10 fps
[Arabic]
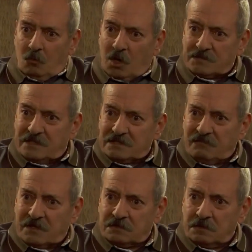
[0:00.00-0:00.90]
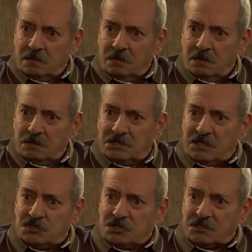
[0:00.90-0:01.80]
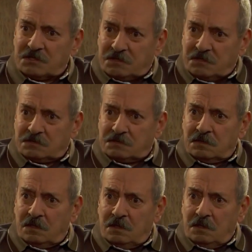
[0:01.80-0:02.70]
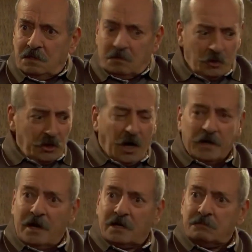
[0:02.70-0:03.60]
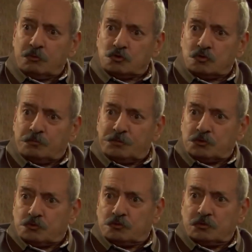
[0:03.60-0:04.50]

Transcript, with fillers: سوزان بالبيت ولساتها مراهقة وإذا بتضل بوش وحدة مثل